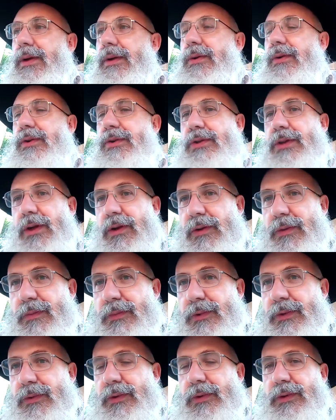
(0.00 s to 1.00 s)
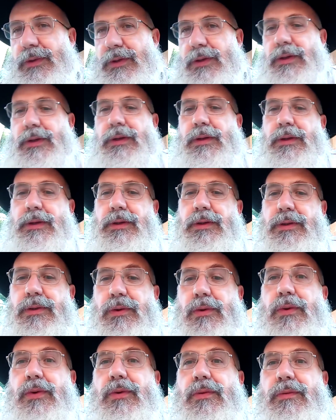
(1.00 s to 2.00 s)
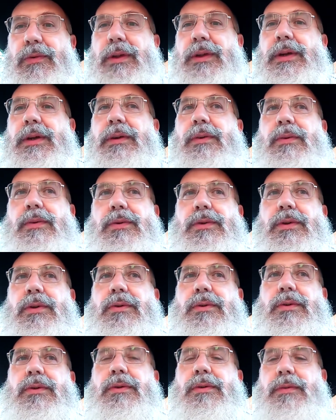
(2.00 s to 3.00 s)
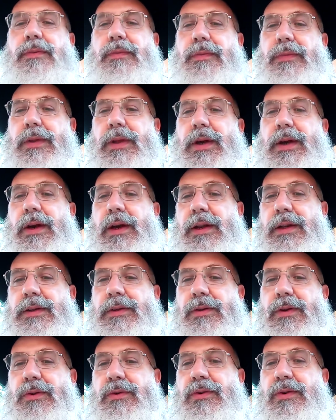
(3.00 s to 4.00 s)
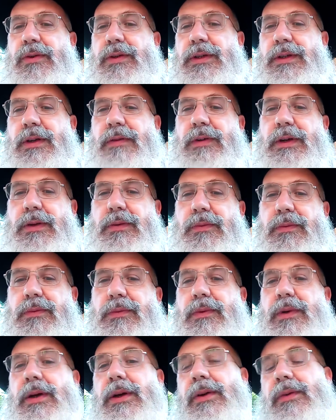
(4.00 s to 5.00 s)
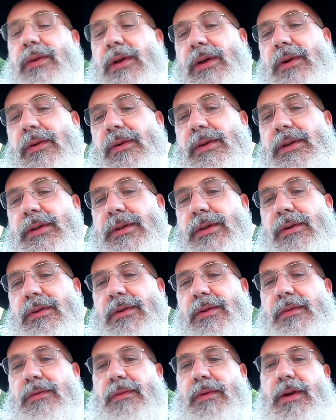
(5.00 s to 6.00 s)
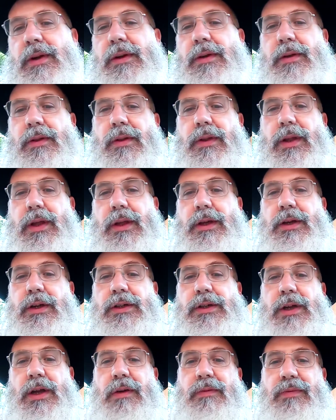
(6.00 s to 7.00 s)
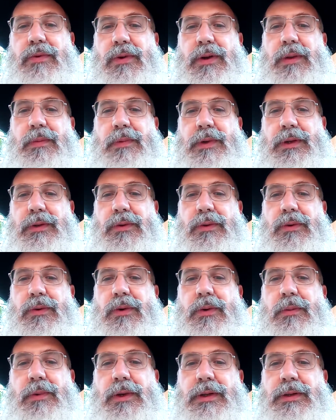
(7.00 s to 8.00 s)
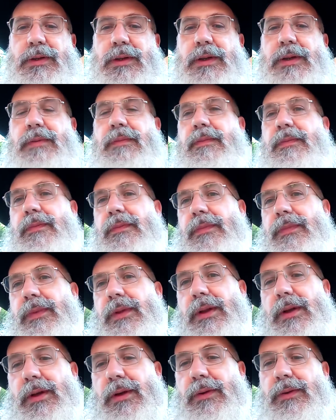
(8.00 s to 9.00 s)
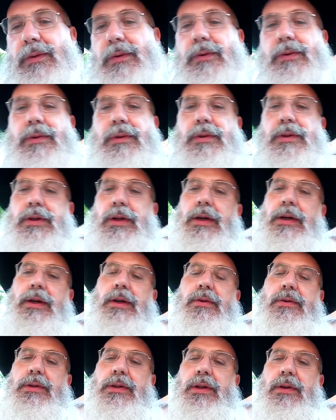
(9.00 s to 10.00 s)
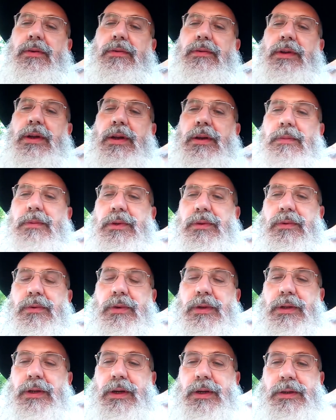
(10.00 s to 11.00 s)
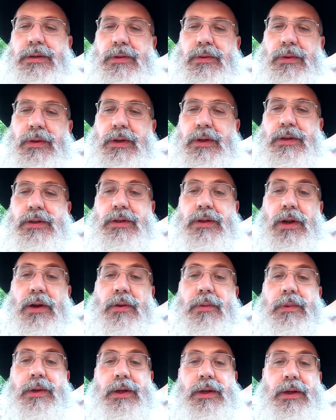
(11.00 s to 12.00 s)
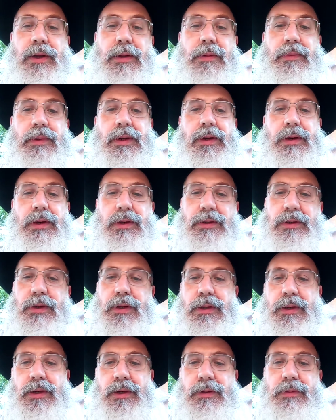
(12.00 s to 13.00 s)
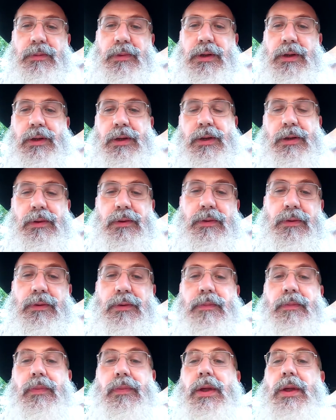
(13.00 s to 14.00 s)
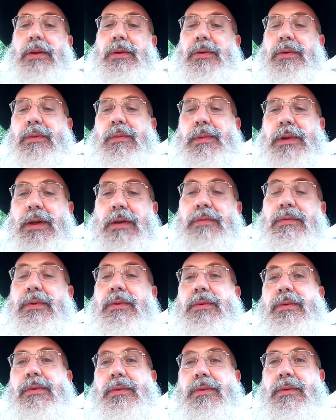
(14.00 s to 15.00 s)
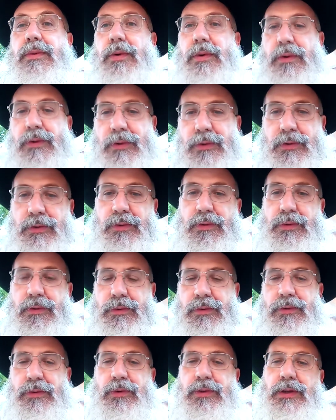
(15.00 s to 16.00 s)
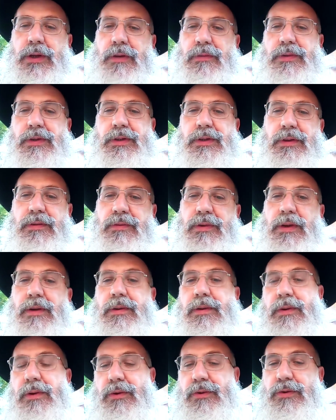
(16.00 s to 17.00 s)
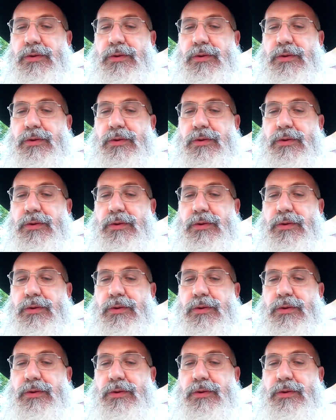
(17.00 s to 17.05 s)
Le Shalom, donc, c'est ce que l'on va dire aux anges. Et les anges le disent avec nous. Et on n'a que les anges. Voilà. Chez béto et Beto, donc chacun lorsqu'il revient à la maison, il dira cela. Shalom Alechem, Alechem Sharet, Elion. Donc bienvenue, ange du service divin, ange